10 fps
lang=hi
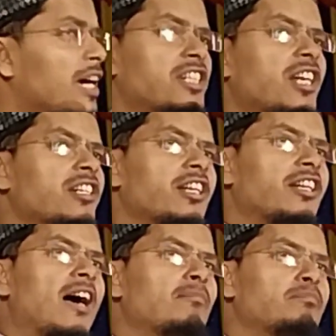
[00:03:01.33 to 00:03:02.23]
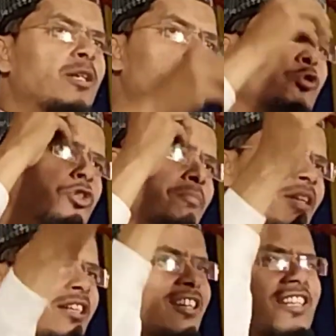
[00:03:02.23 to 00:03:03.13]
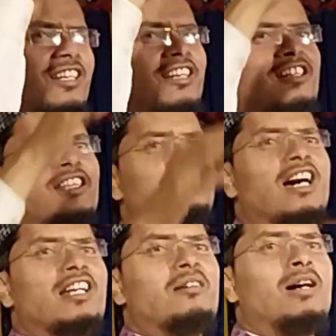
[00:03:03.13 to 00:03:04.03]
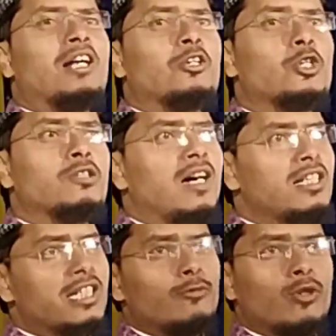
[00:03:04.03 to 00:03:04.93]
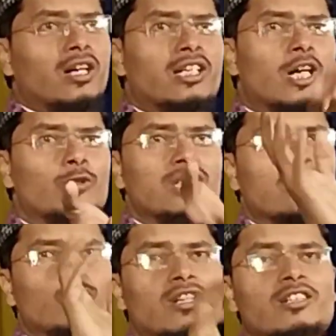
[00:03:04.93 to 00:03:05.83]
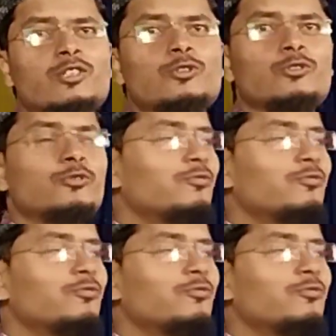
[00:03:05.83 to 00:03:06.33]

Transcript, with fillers: फैशन के नाम पर कुछ भी करने के लिए तैयार है हमारा नौजवान चाहे वो लड़का हो चाहे वो लड़की